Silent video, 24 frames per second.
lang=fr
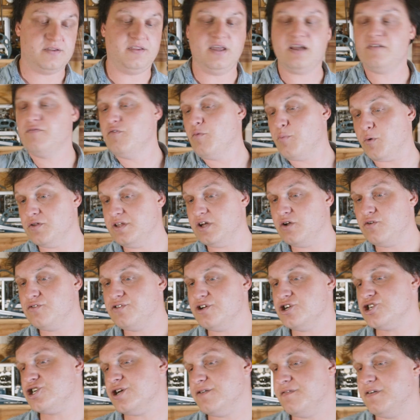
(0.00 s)
Dès que vous prenez le
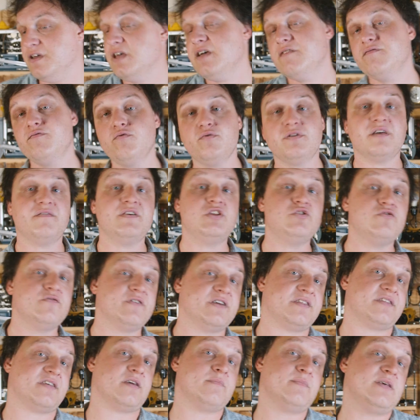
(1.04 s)
TGV, vous avez du
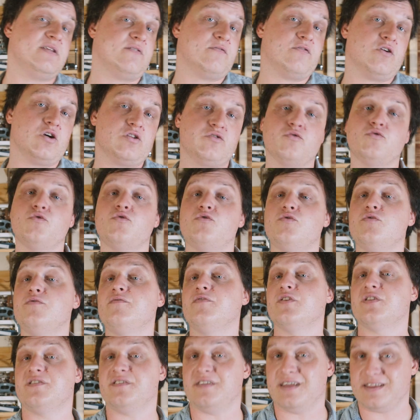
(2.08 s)
25 000 volts au-dessus de
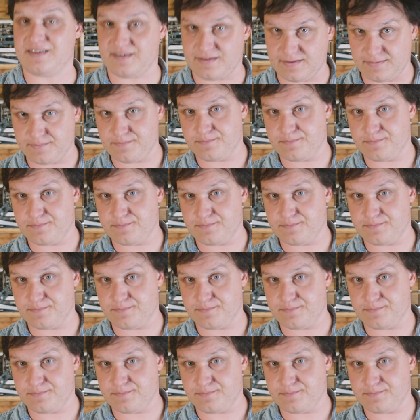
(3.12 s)
votre tête.